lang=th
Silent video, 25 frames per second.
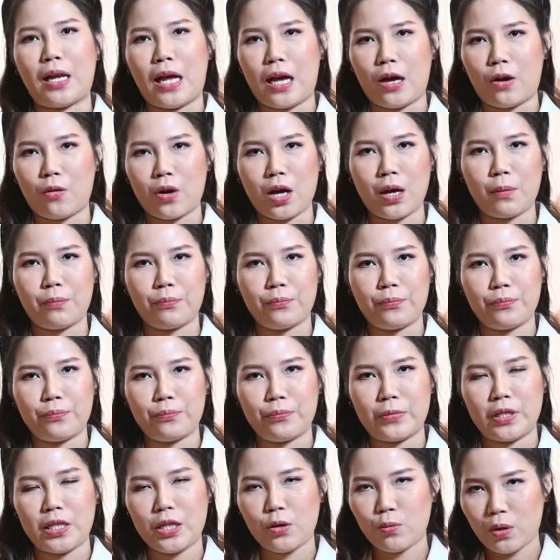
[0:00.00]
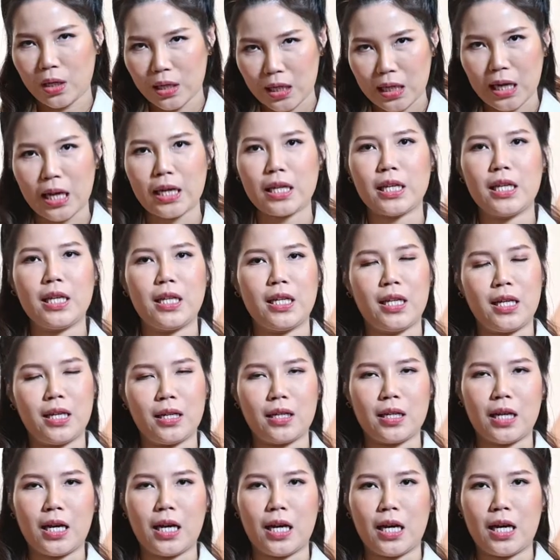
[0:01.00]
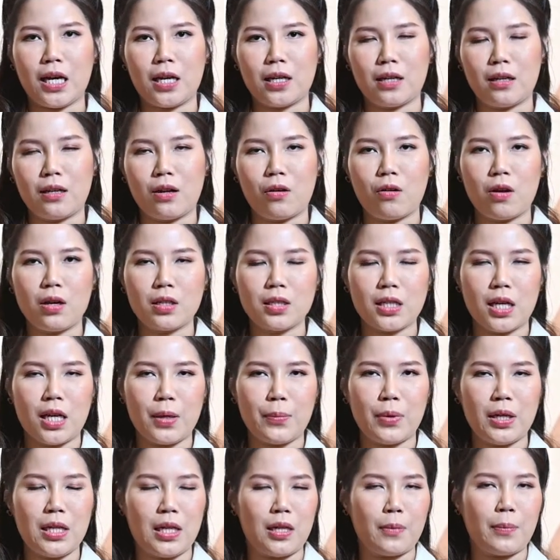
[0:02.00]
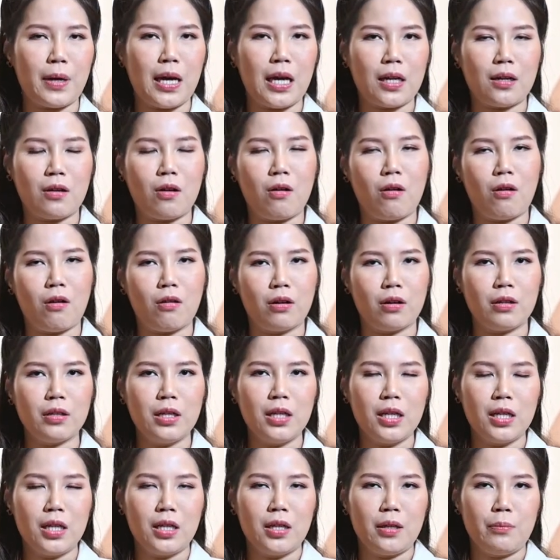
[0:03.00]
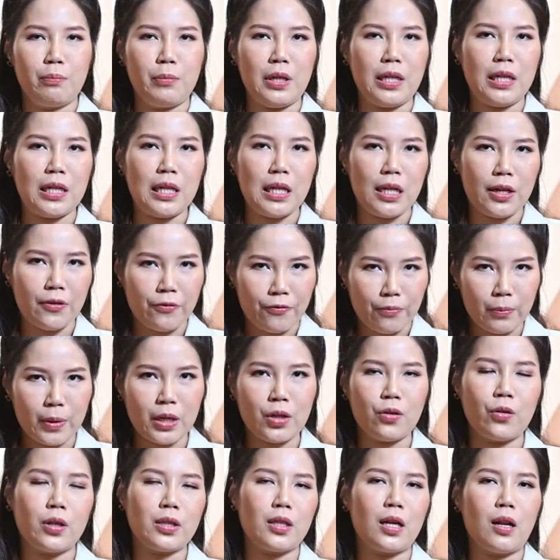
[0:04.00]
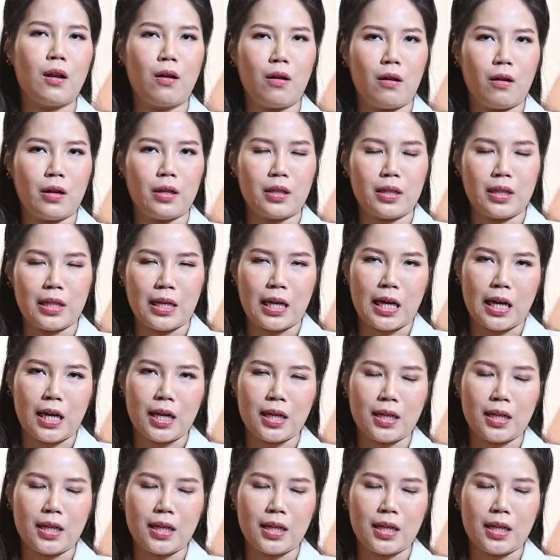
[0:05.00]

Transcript: แล้วกับที่วลีรัตคลินิกนะคะ เราก็ใช้ผลิตภัณฑ์ของมินลิฟมาโดยตลอดนะคะ